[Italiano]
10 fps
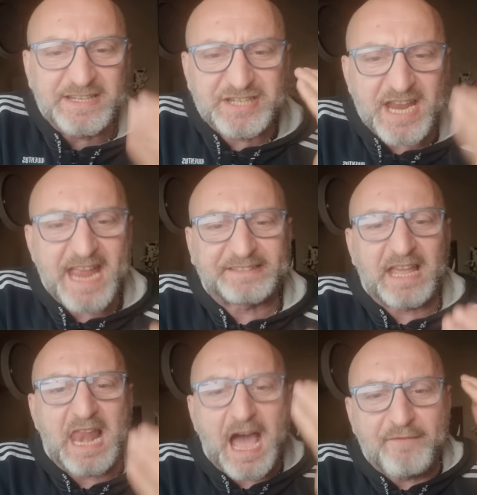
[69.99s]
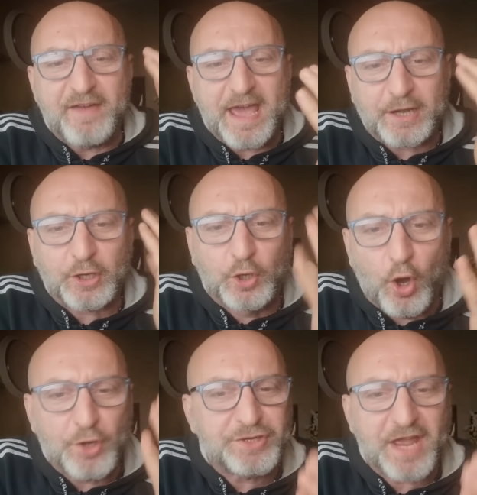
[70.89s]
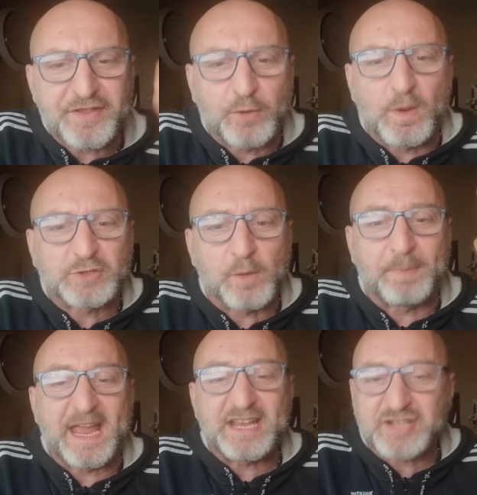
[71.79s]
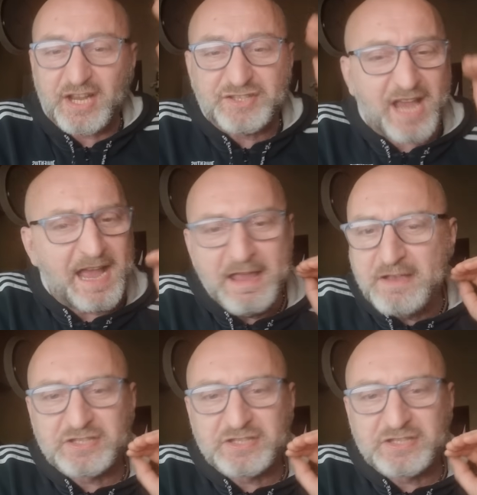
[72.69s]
siete la vergogna di questo paese che già